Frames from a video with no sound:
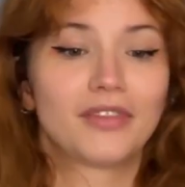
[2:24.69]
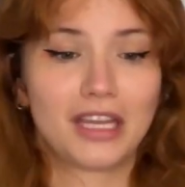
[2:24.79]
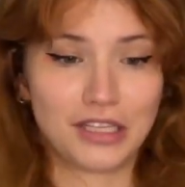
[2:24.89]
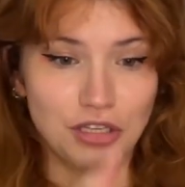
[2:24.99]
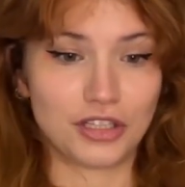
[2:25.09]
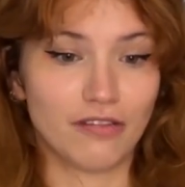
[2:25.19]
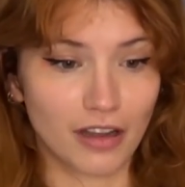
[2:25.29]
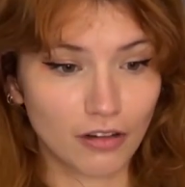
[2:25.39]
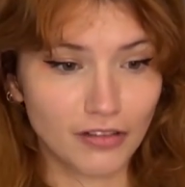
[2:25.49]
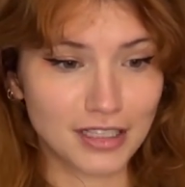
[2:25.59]
que a gente já
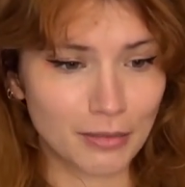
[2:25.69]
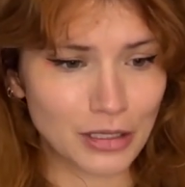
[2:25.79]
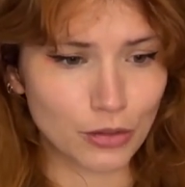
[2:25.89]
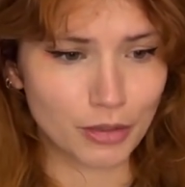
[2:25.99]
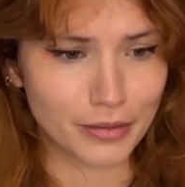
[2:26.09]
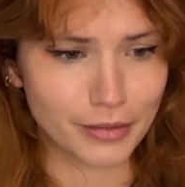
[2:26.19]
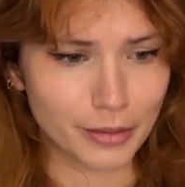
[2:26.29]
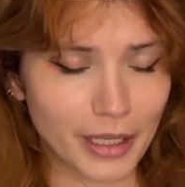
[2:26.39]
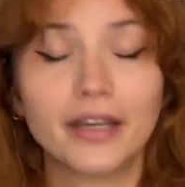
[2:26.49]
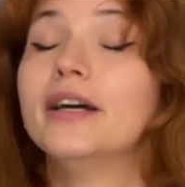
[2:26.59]
vai conversar mais sobre isso
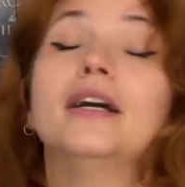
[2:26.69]
também.